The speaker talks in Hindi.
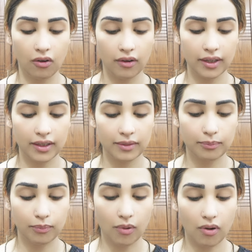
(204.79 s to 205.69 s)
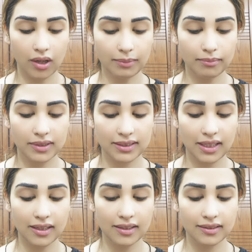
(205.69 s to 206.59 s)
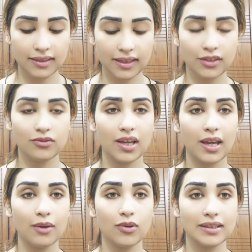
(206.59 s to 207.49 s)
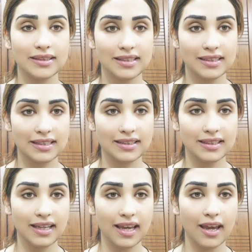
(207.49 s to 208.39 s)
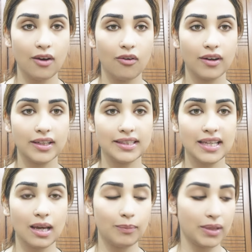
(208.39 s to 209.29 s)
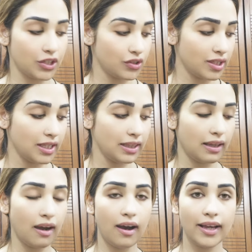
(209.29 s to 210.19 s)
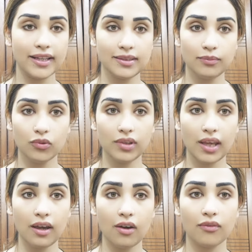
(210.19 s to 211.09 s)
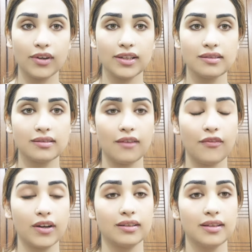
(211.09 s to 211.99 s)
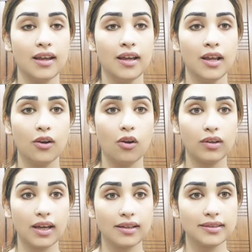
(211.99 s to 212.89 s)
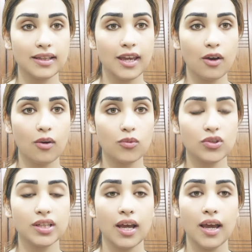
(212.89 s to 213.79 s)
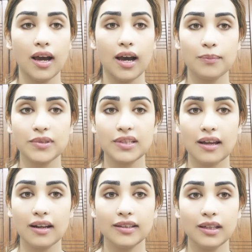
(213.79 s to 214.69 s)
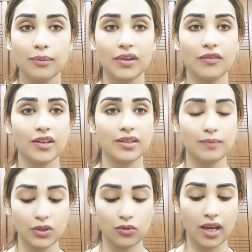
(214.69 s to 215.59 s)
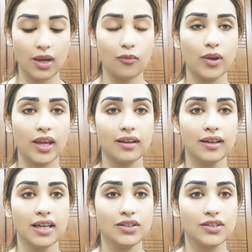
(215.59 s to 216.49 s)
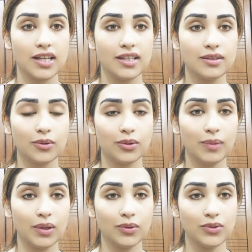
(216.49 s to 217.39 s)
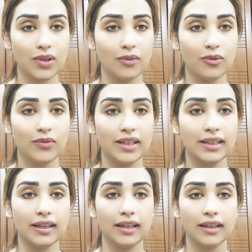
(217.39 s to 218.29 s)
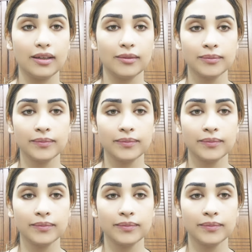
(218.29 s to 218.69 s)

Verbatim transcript: और बहुत मज़े की इसकी जो है वो कंसिस्टेंसी है और इसकी एप्लीकेशन इंतहाई स्मूथ है और फ्रेंड्स इसका इफेक्ट लॉन्ग लास्टिंग है ऑलमोस्ट आप सारा दिन अपने फेस में जो है वो एक चेंज खुद ब खुद जो है वो फील करेंगे